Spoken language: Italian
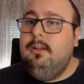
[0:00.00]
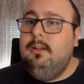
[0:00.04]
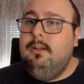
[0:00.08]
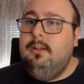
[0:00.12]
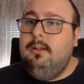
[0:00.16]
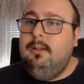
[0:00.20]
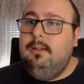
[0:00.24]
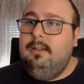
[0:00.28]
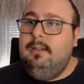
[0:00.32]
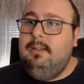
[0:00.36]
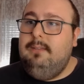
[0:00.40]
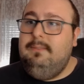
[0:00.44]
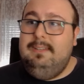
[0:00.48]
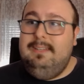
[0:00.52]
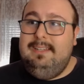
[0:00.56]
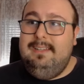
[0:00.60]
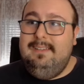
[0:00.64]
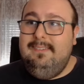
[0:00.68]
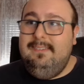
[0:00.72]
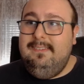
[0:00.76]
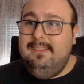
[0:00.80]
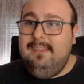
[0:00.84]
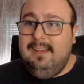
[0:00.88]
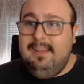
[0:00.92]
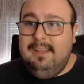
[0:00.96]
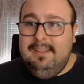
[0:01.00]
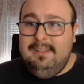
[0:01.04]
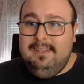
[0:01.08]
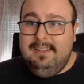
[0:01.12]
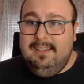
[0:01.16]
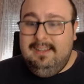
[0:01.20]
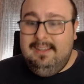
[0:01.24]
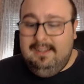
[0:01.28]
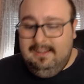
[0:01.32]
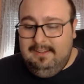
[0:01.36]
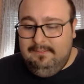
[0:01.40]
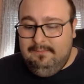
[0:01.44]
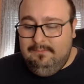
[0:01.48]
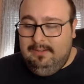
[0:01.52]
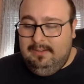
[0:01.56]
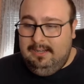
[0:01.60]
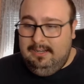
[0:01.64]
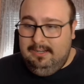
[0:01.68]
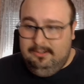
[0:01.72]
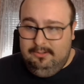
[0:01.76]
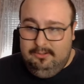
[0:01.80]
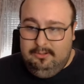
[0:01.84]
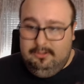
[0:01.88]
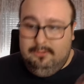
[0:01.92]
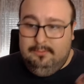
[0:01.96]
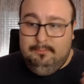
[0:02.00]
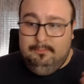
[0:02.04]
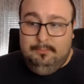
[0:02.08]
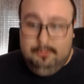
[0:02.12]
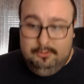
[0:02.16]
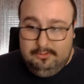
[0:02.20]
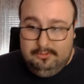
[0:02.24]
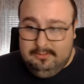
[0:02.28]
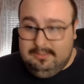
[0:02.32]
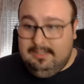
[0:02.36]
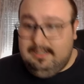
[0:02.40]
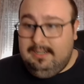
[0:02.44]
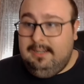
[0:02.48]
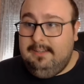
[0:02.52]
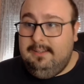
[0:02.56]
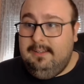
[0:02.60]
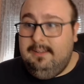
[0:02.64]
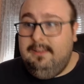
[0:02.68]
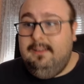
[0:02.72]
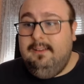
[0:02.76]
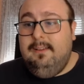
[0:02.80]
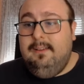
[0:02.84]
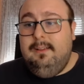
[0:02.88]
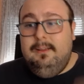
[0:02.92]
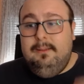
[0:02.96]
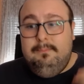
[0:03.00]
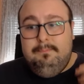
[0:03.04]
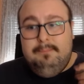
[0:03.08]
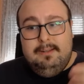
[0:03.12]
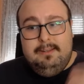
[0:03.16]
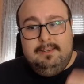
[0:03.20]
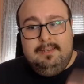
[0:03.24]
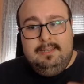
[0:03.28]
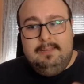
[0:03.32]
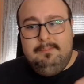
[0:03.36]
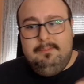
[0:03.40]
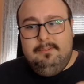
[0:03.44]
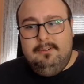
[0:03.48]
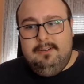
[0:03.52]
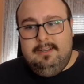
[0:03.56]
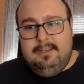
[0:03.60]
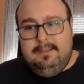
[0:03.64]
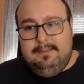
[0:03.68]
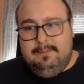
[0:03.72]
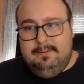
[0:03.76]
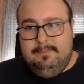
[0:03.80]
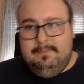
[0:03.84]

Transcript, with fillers: evidenziate e vanno mostrate. Partiamo con la prima